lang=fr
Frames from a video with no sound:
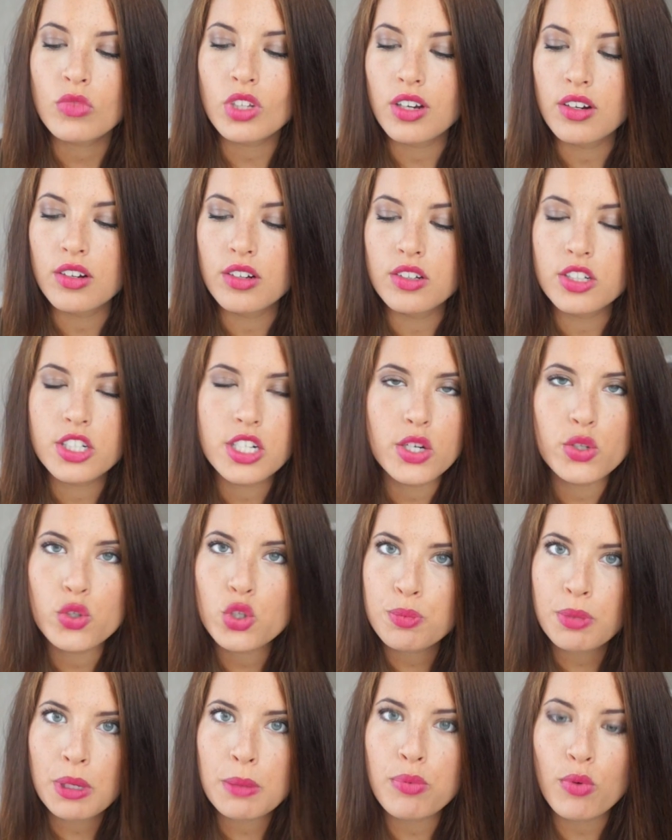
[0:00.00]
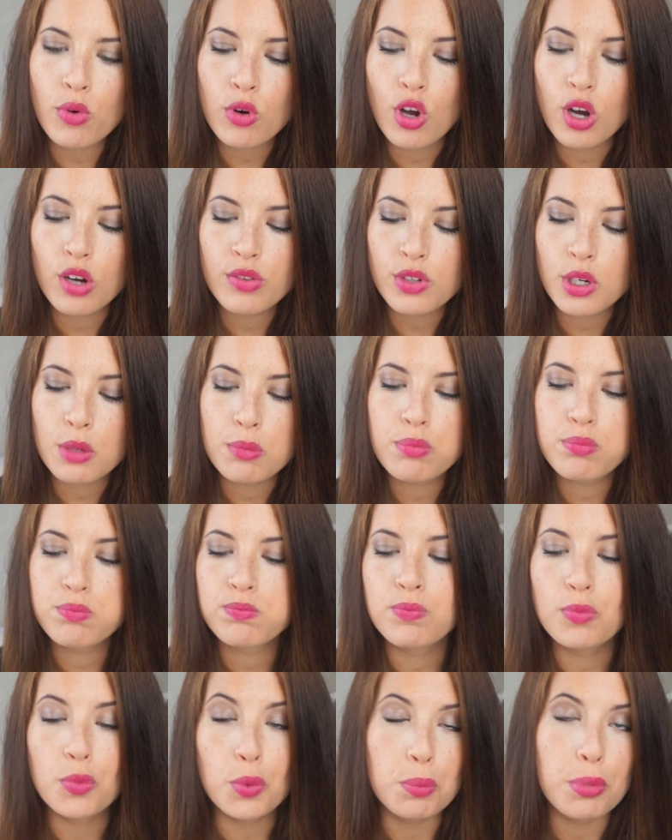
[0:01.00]
je l'ai juste pris pour l'offre,
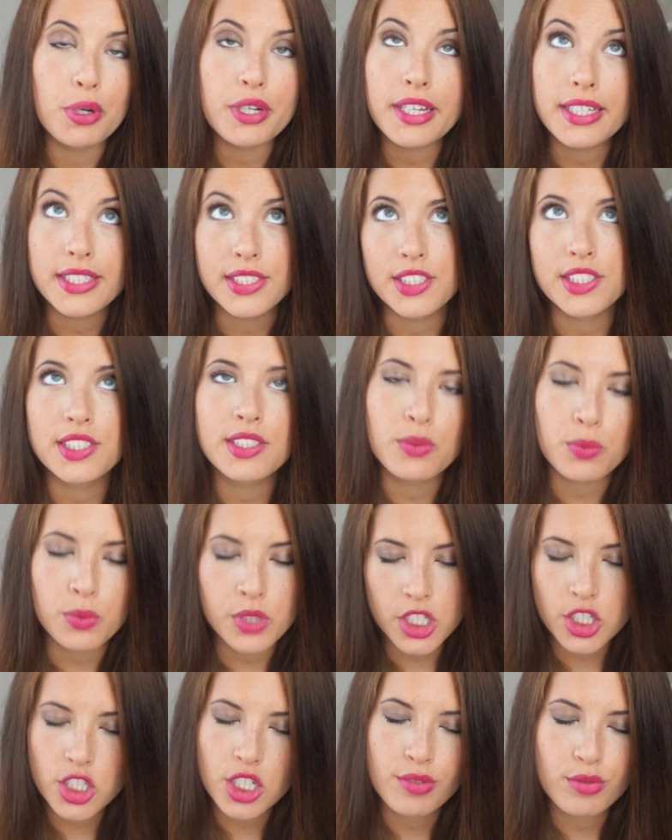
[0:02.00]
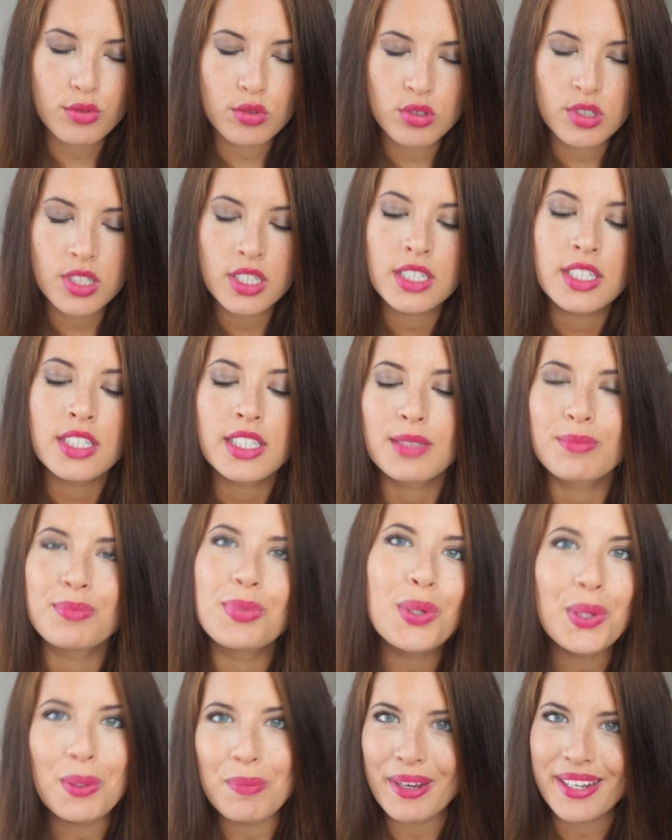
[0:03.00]
le, packaging, oui j'avoue,
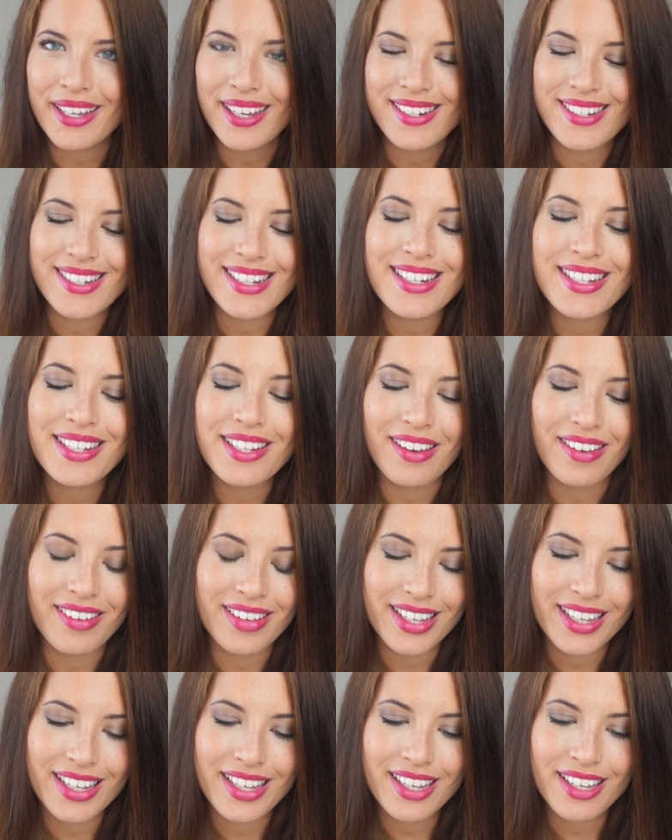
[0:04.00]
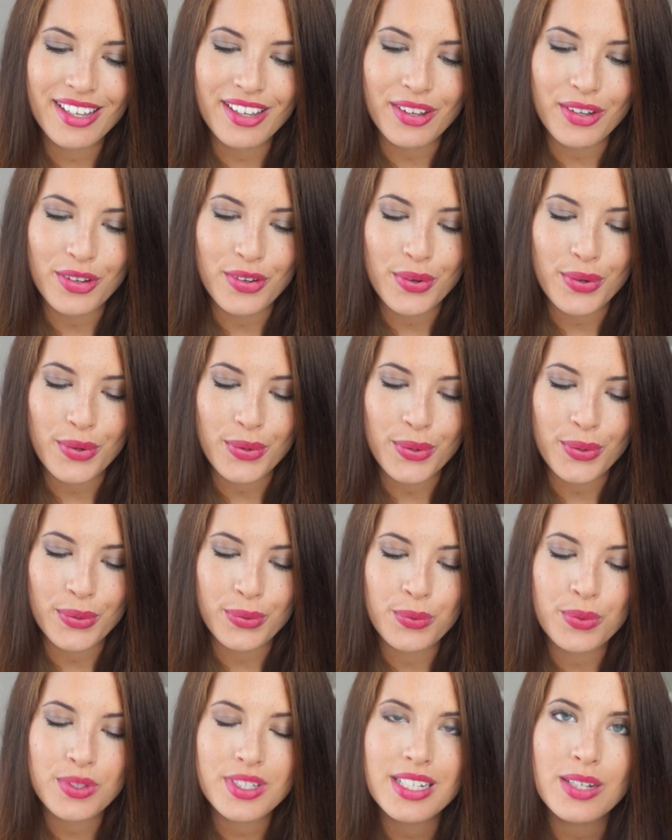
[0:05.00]
pour le packaging, et
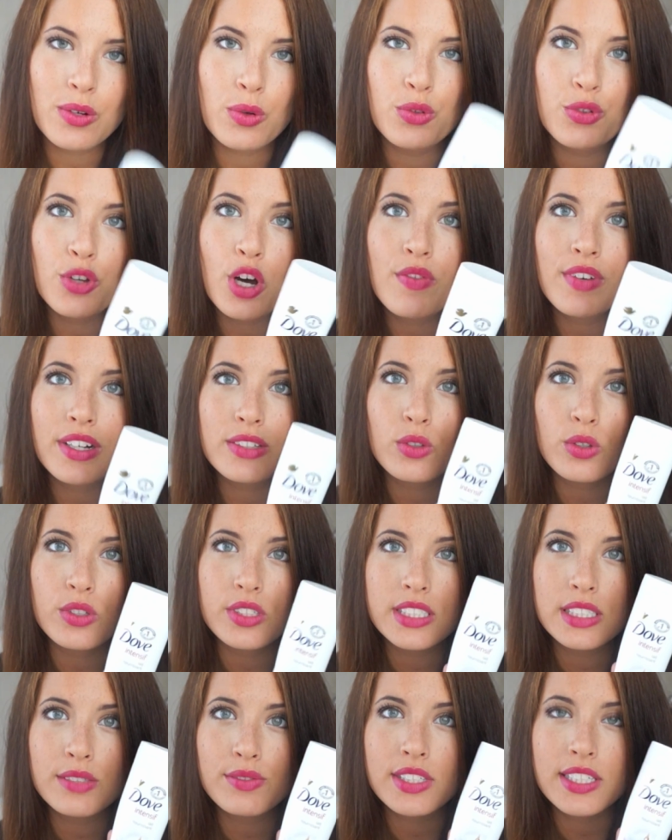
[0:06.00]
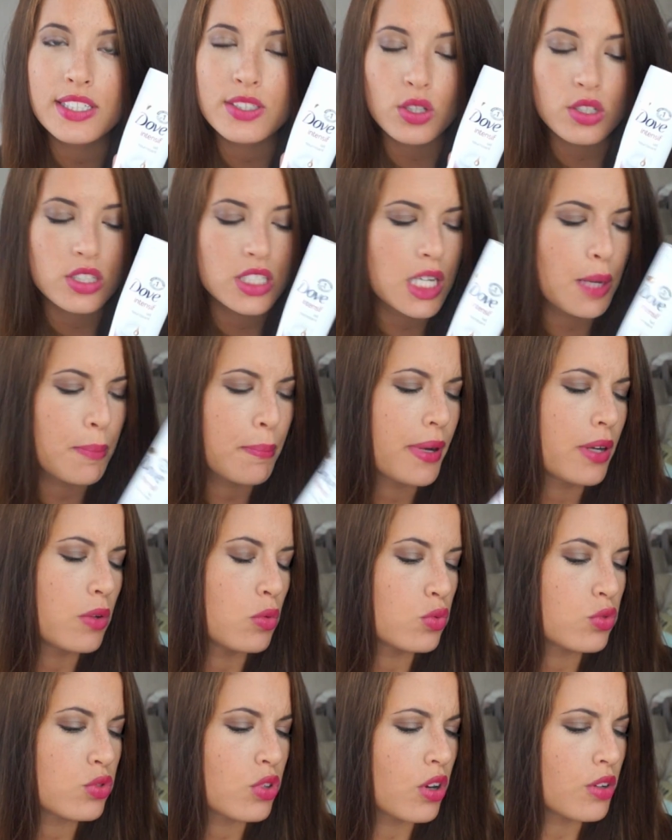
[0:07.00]
donc c'est le Dove Intensif qui est sorti il y a pas
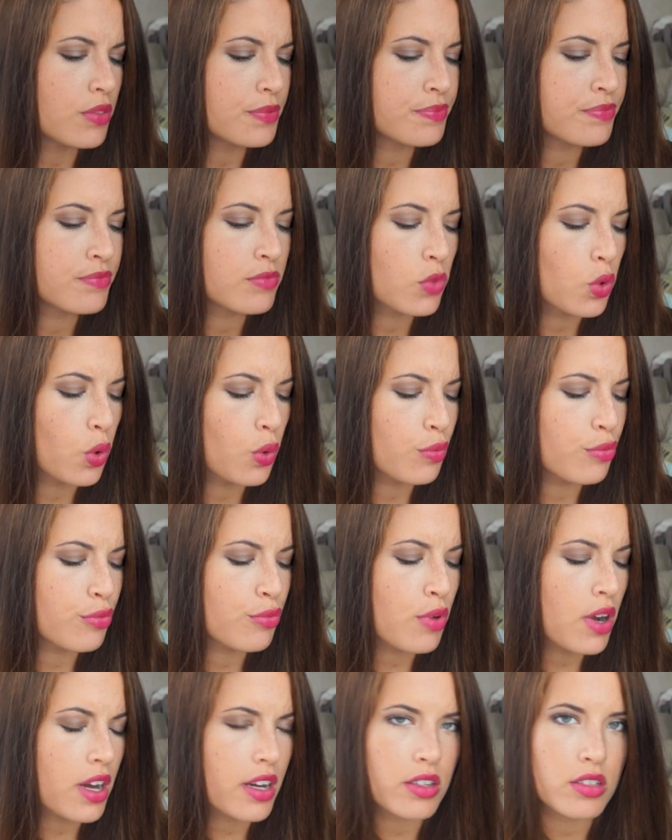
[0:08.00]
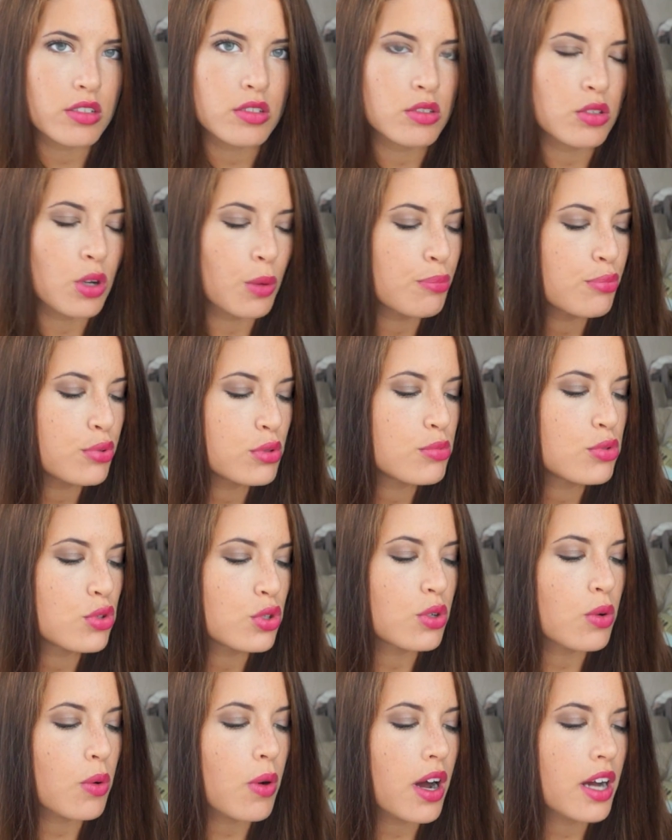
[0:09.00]
longtemps. On le voit euh, en pub, je
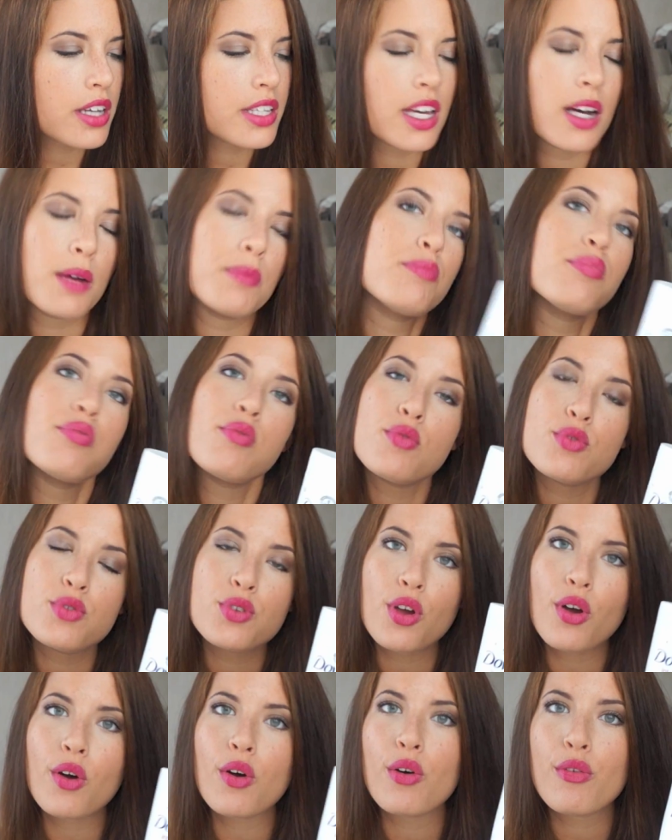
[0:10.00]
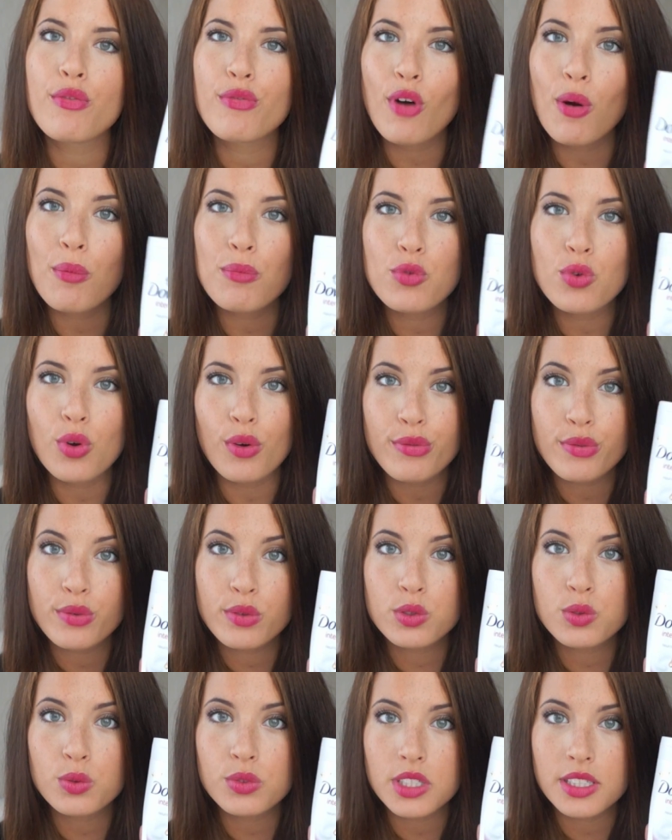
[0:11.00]
crois, il y a plusieurs euh, formules en
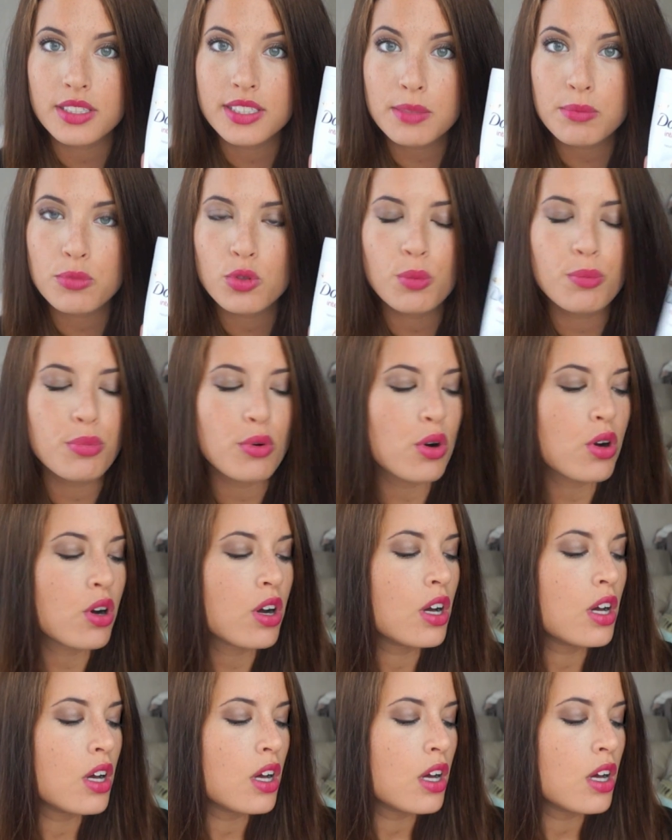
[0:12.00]
fonction des types de peau.